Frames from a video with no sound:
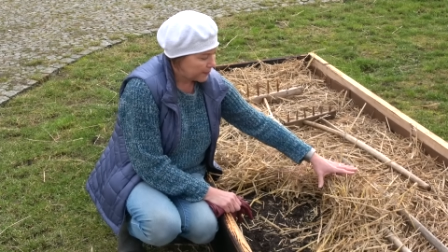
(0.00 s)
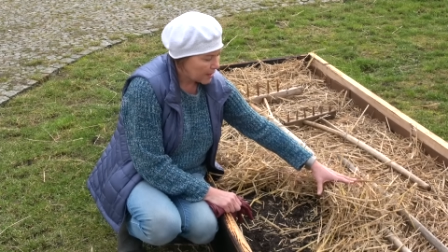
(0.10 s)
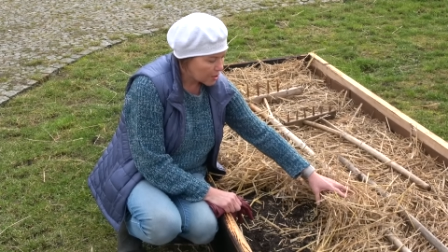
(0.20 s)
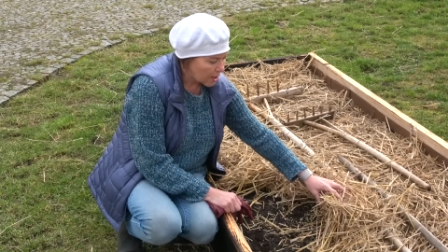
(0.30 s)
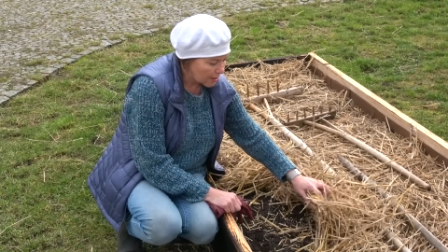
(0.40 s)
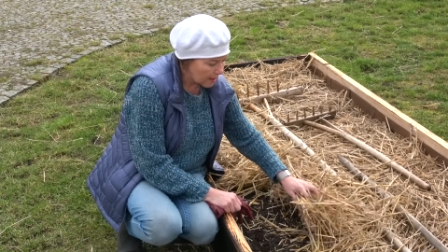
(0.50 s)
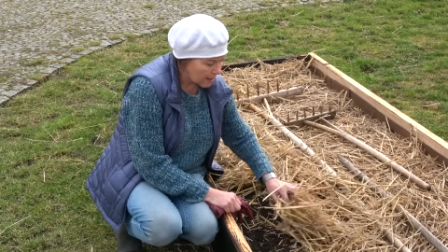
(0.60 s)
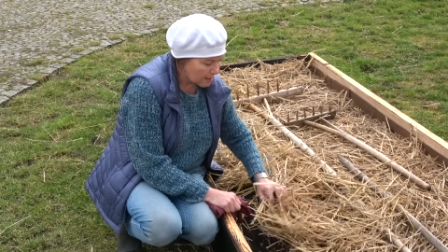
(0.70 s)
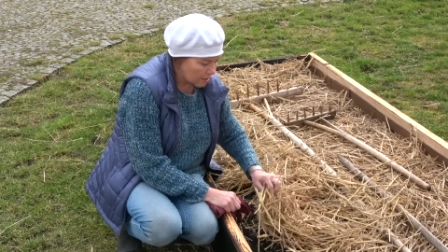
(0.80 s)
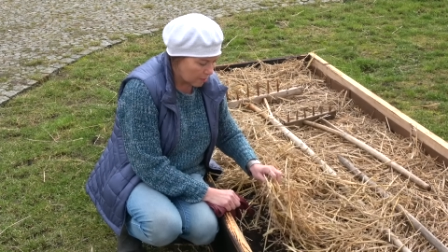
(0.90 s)
Jeżeli
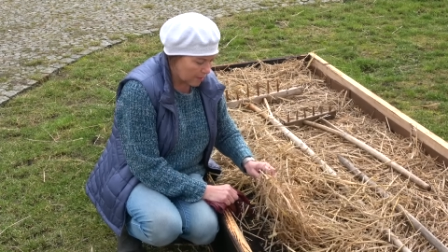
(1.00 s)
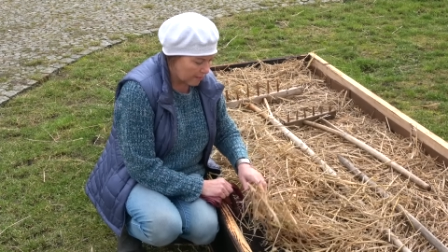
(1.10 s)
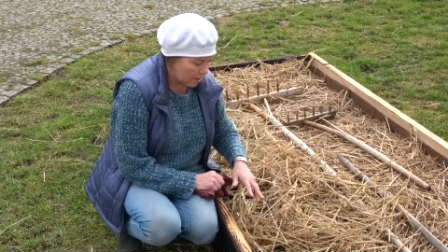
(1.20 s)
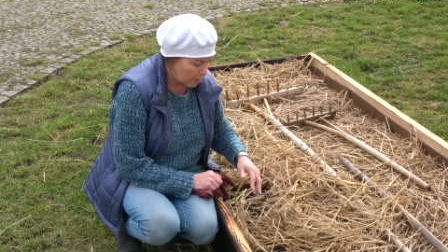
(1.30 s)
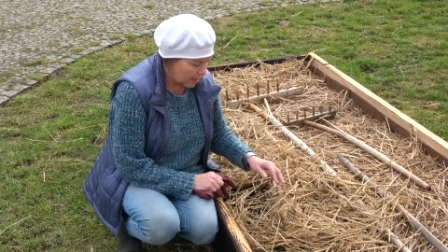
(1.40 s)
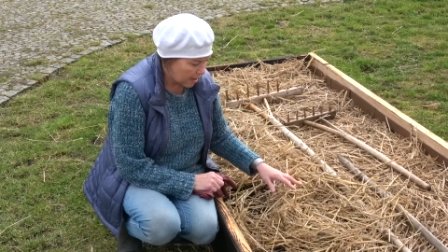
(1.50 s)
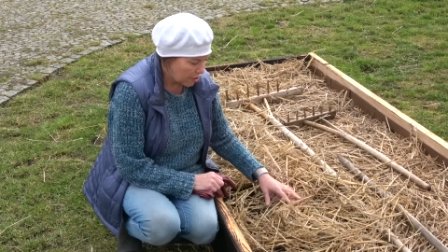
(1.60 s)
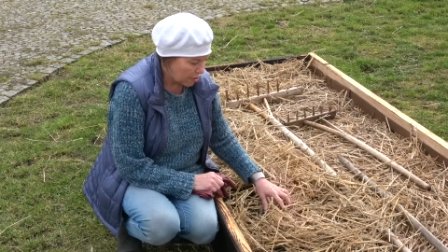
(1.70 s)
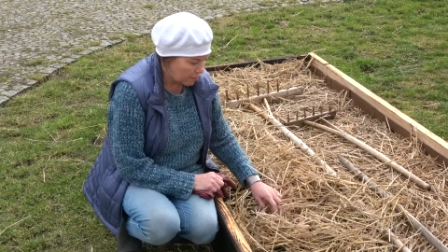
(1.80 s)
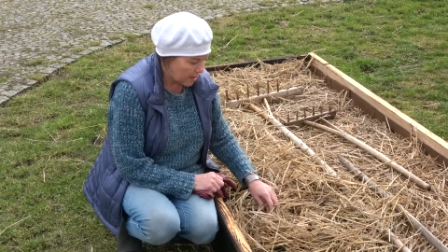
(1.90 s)
teraz sobie
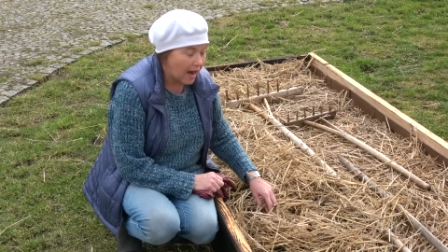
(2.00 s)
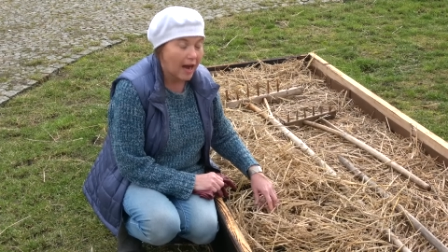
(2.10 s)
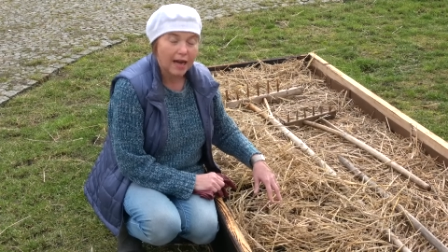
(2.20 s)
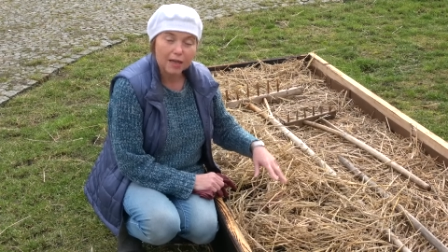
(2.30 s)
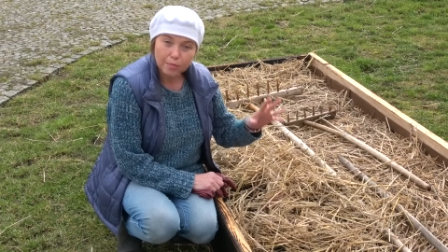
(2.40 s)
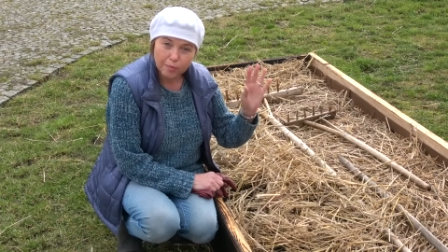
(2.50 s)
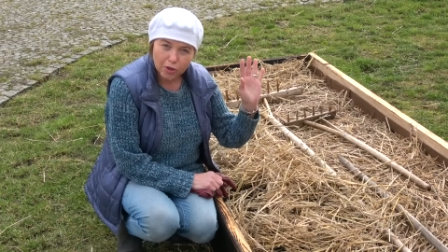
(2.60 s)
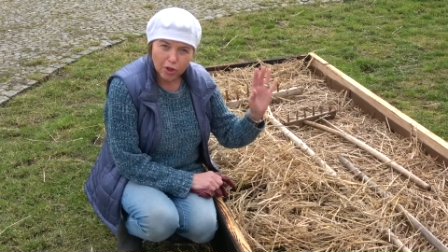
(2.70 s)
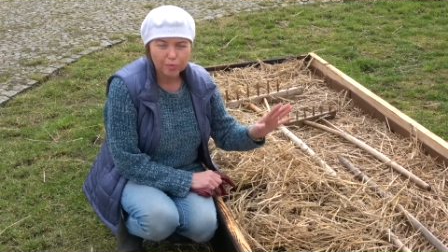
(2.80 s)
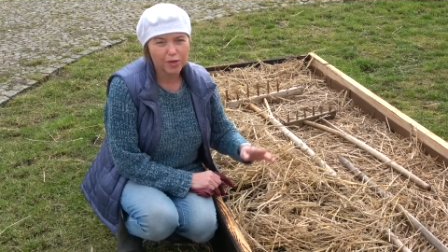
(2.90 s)
wyobrazimy, aha, i
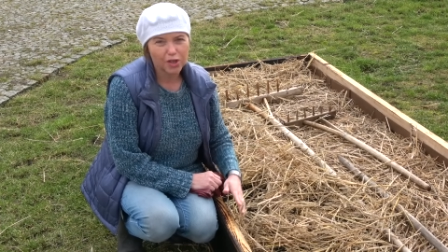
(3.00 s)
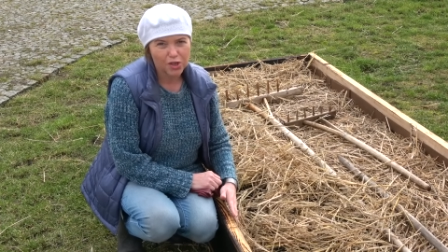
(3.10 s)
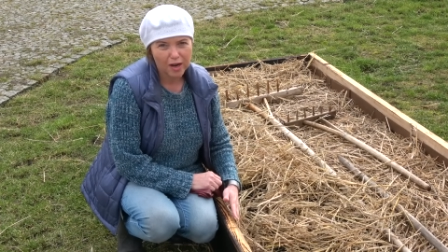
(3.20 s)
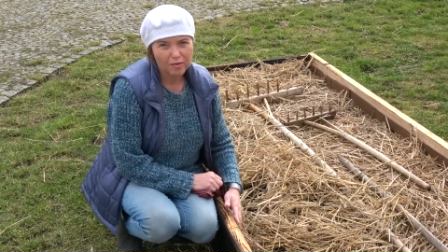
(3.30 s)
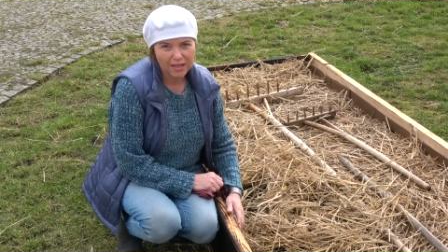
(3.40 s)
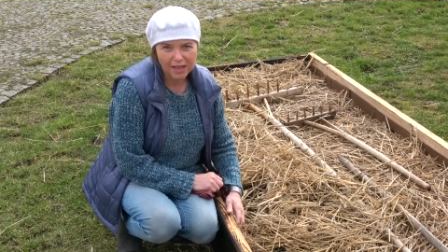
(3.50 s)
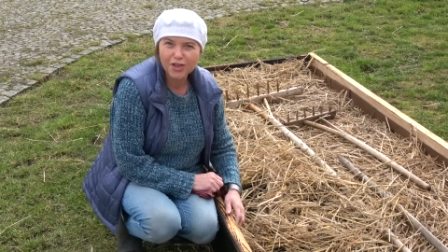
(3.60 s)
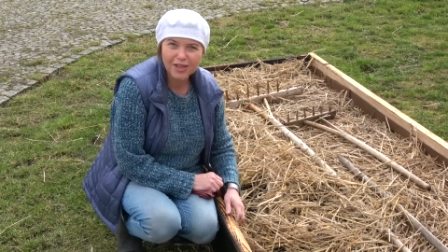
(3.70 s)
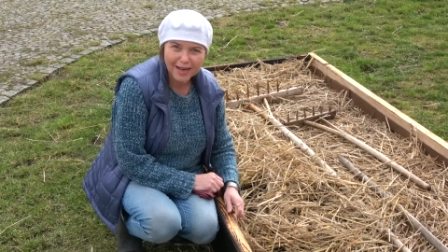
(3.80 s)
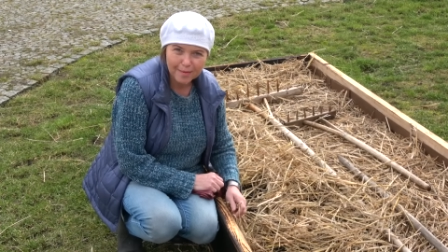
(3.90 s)
podobnie działa
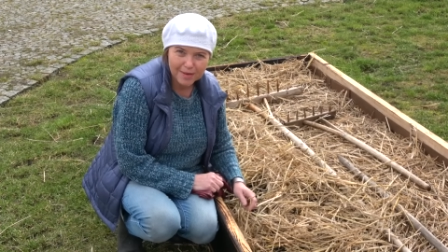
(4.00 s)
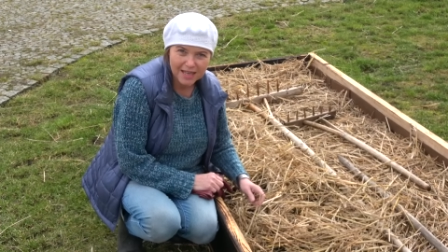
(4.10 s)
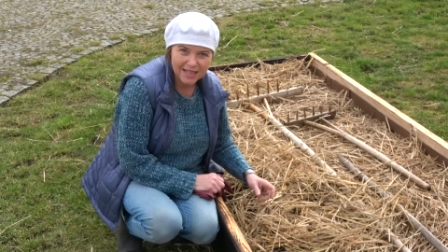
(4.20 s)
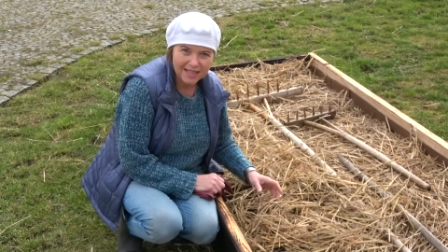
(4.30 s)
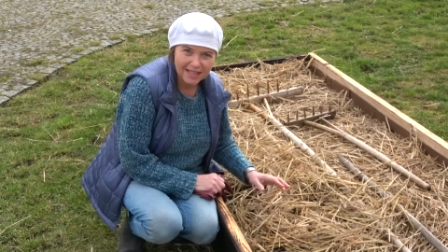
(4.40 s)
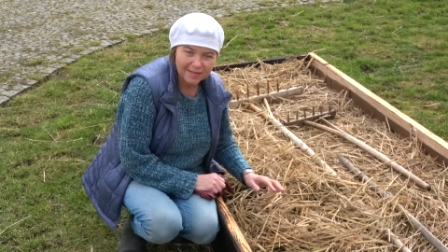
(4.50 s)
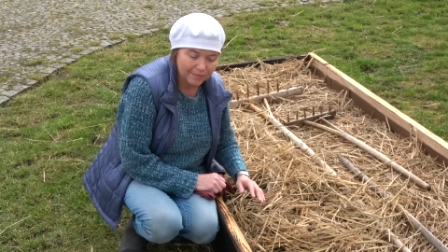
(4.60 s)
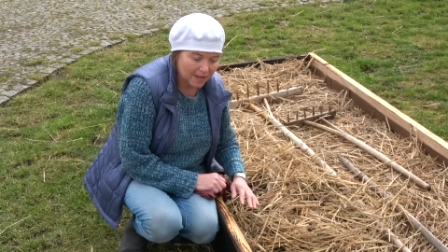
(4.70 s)
też grabienie,